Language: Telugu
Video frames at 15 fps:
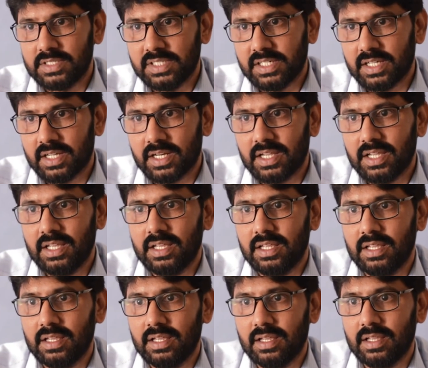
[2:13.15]
చేయడానికి
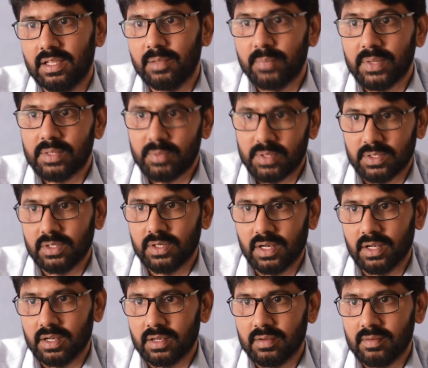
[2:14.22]
ఇబ్బంది పడుతున్నాడు